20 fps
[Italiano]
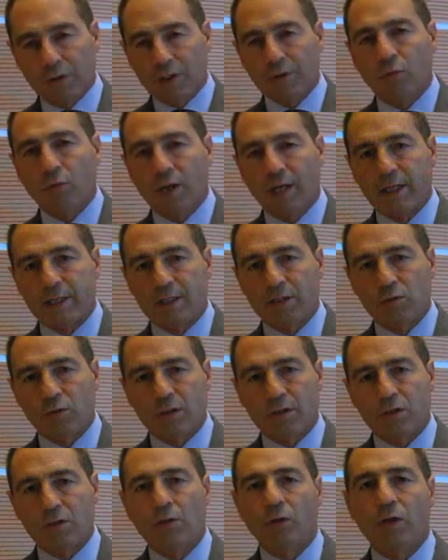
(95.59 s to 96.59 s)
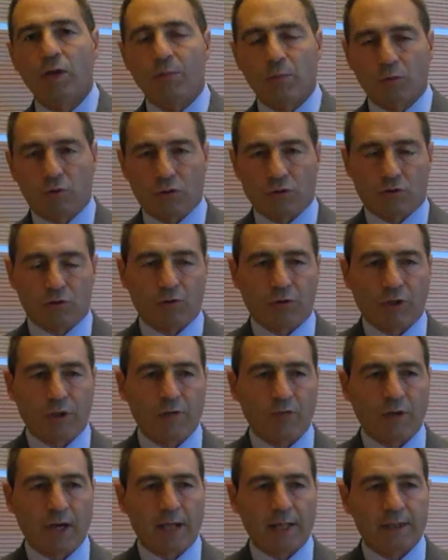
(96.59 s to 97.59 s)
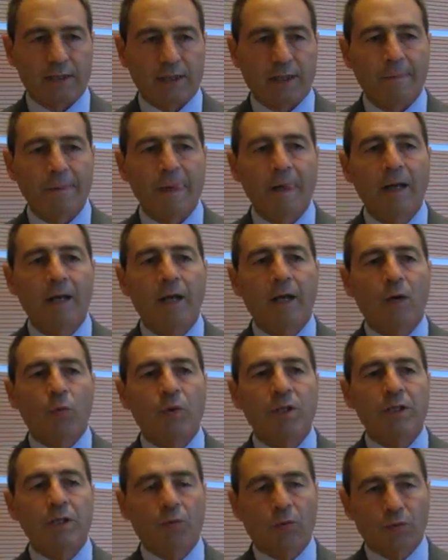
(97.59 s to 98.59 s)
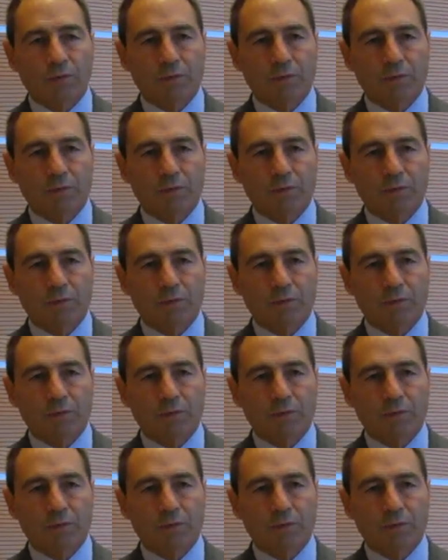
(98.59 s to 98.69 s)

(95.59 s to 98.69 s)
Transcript: in quella situazione piuttosto che in un'altra. Quindi